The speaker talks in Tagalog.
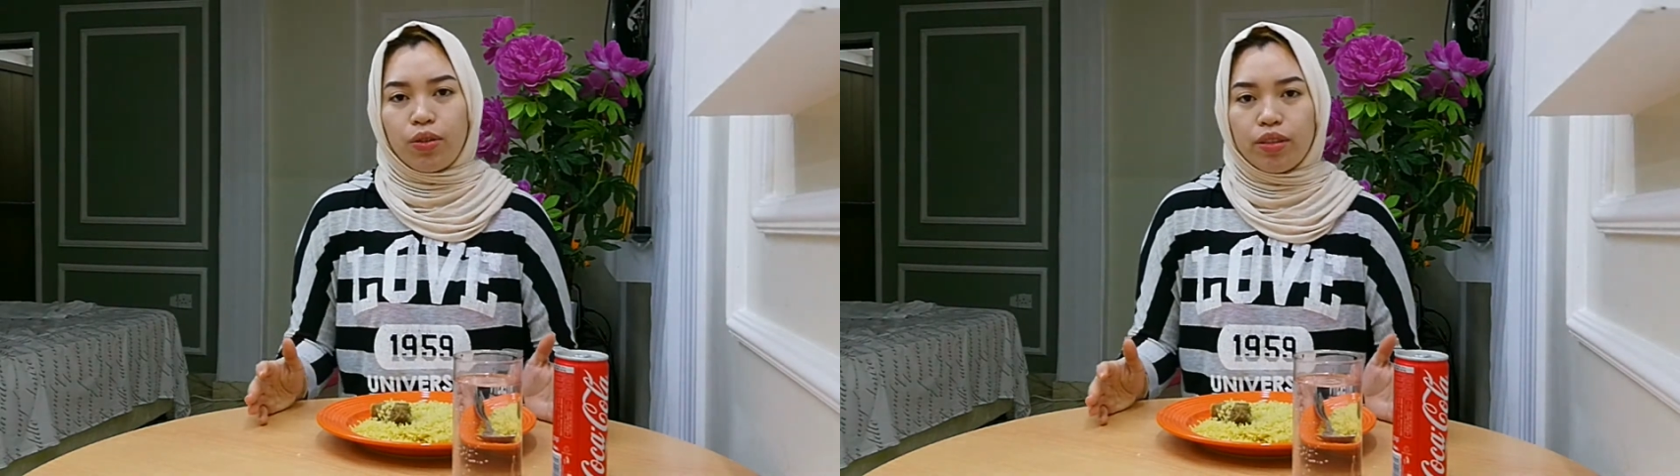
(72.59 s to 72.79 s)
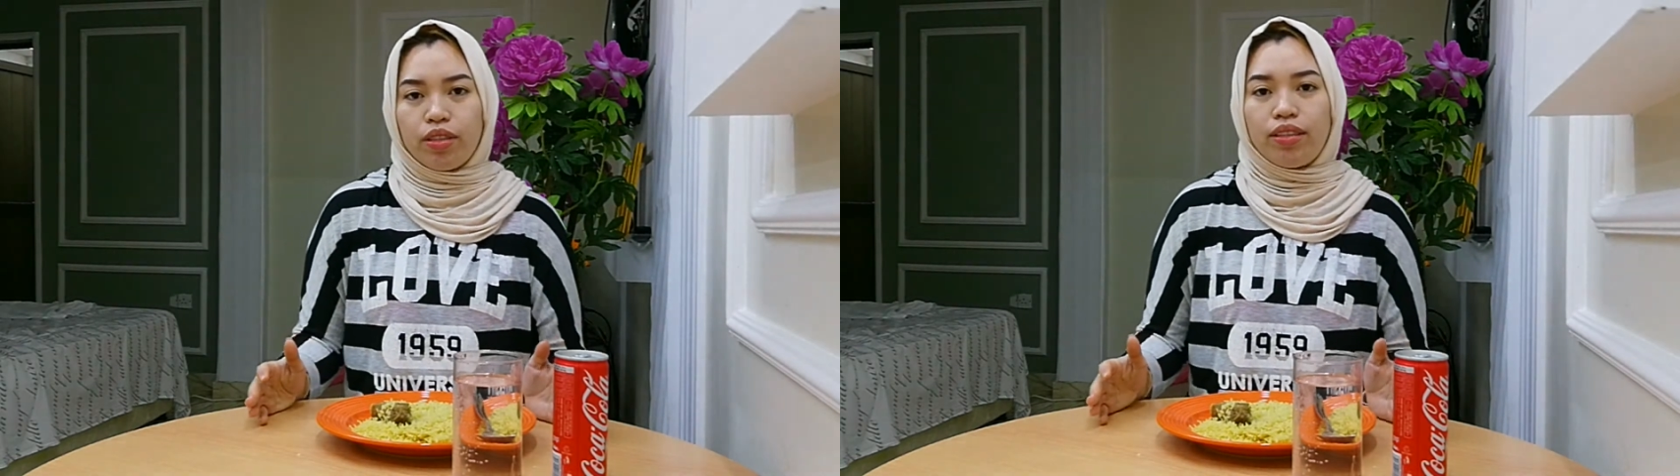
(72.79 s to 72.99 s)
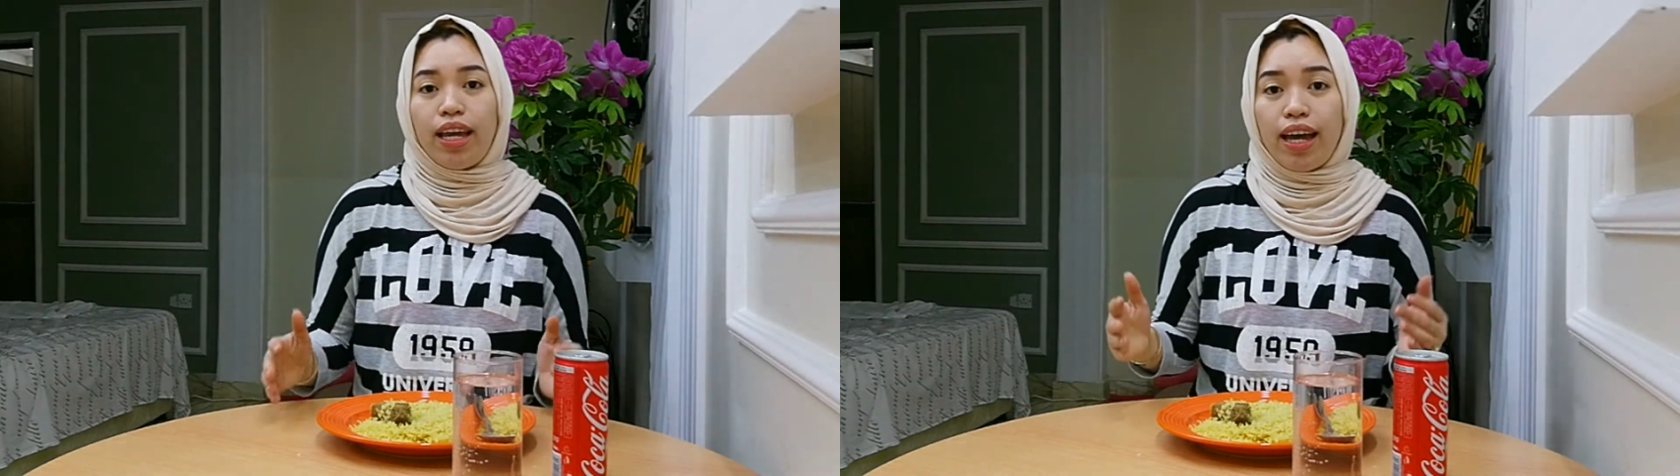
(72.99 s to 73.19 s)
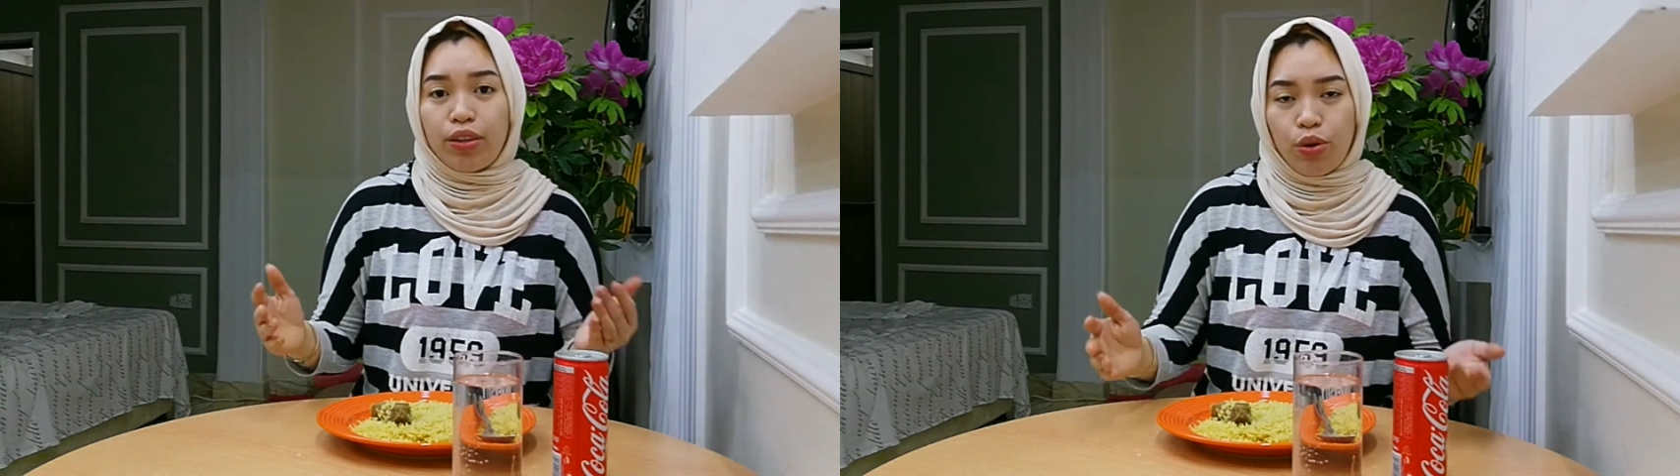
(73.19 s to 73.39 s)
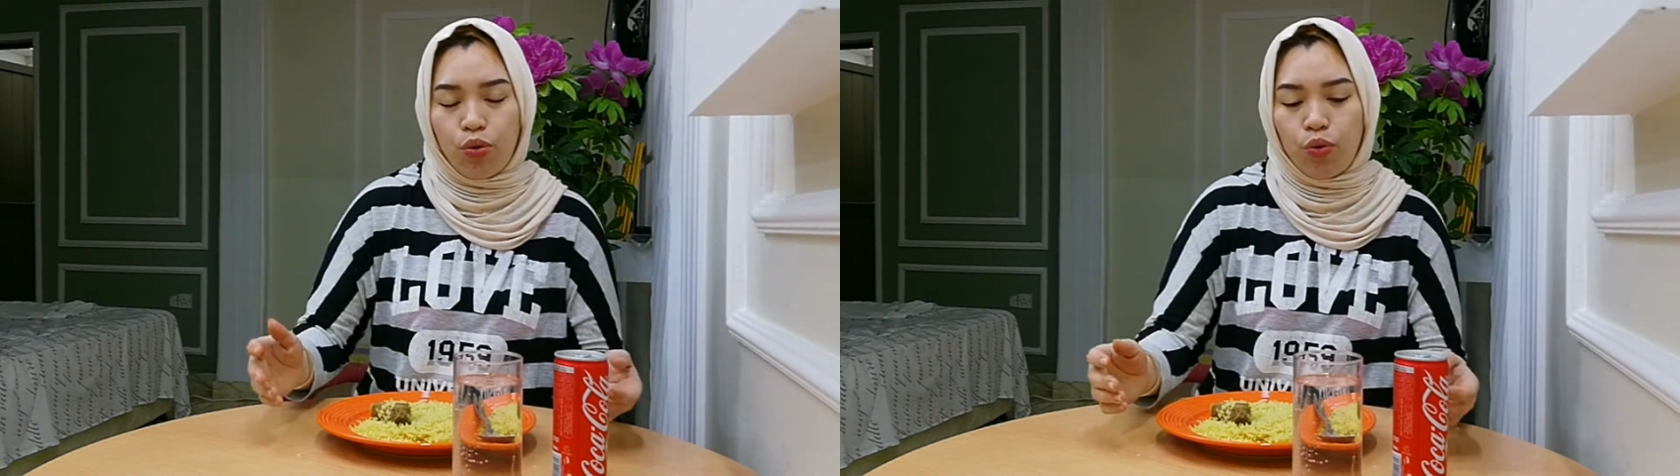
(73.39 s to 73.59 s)
Stay at
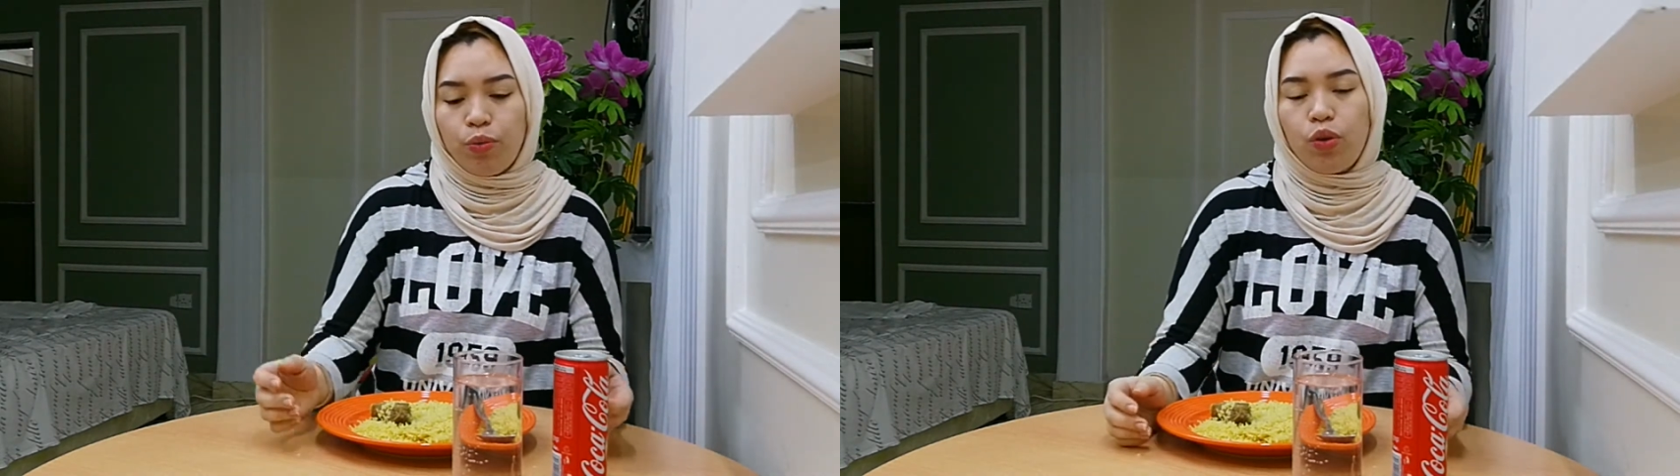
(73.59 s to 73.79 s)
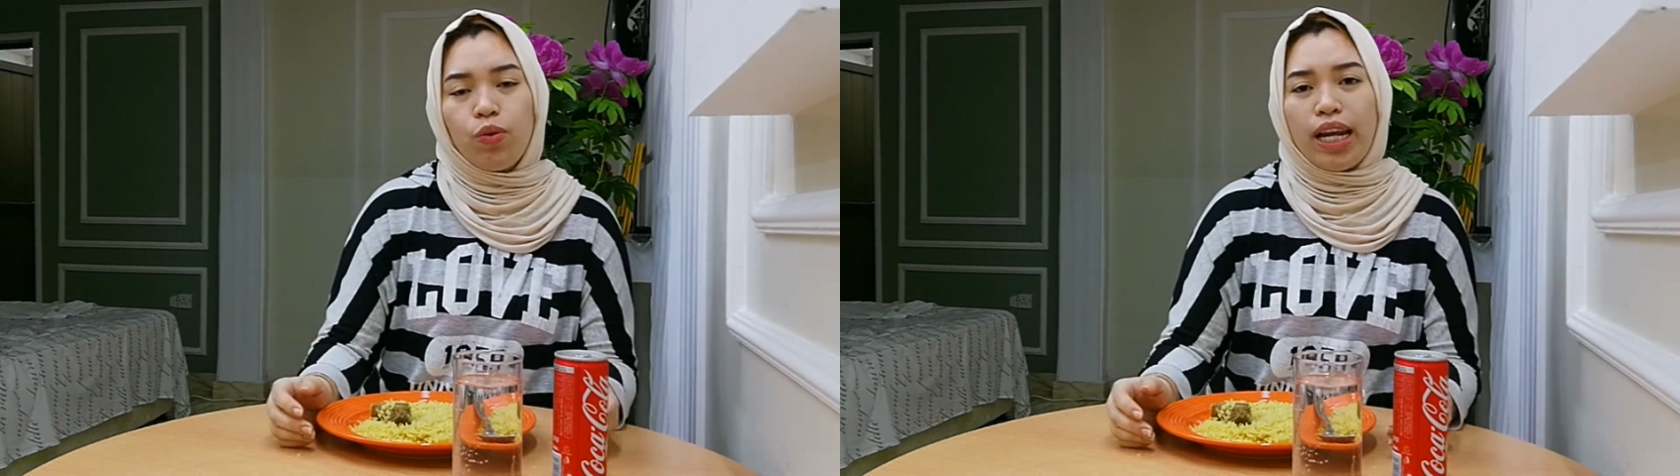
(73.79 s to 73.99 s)
home kung wala